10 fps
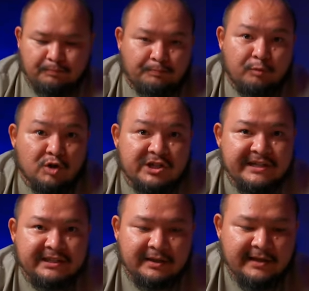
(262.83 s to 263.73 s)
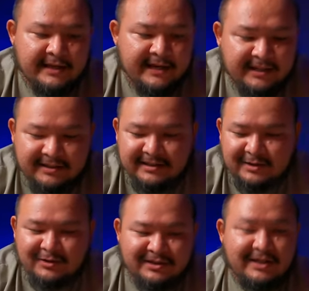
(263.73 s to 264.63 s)
пушистый, и это, с
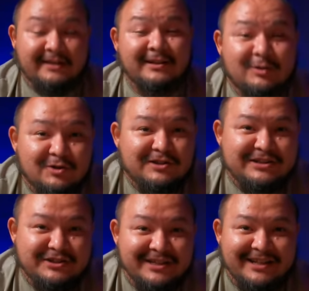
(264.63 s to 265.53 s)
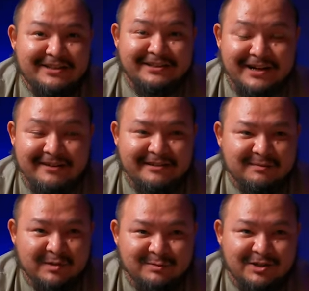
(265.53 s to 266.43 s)
одной стороны, тоже начинает не нравиться,
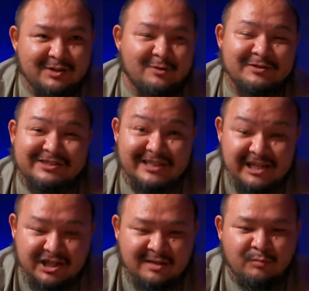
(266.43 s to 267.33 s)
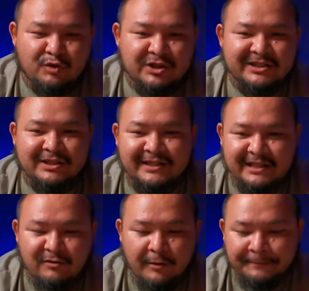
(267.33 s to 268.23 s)
потому что он слишком пушистый. Ты
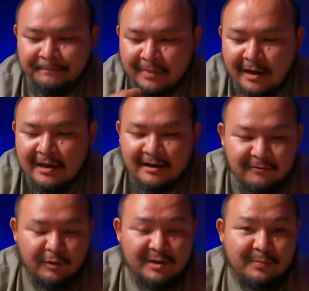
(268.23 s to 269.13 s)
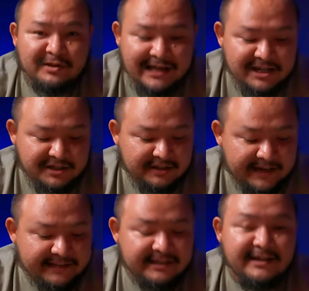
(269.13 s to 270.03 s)
его вроде пытаешься
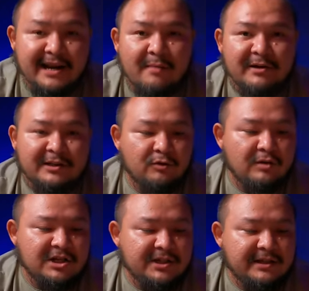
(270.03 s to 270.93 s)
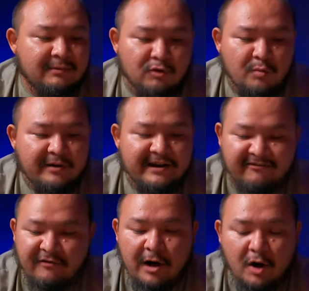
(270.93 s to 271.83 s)
30 грамм эти уложить, там, грубо говоря,
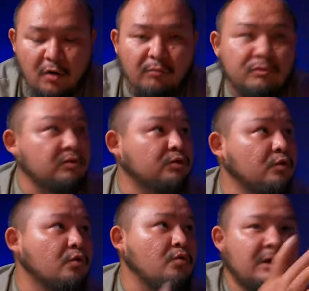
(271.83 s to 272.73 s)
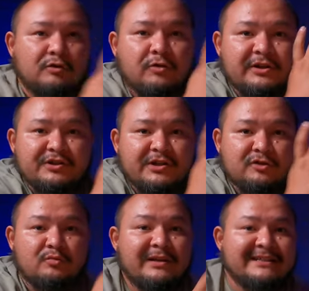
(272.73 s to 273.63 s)
в огромную турку, которая
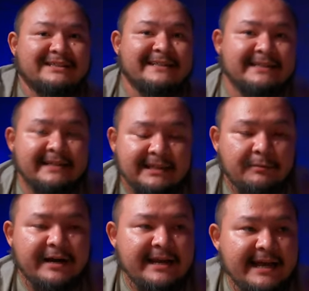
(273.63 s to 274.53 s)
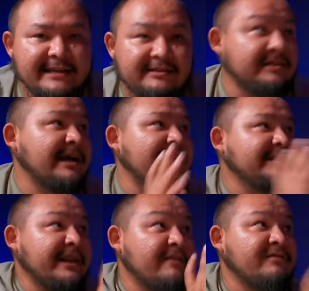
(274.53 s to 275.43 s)
сейчас у меня стоит на этом кальяне, такая
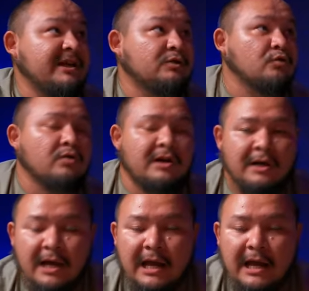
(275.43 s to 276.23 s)
древняя турка,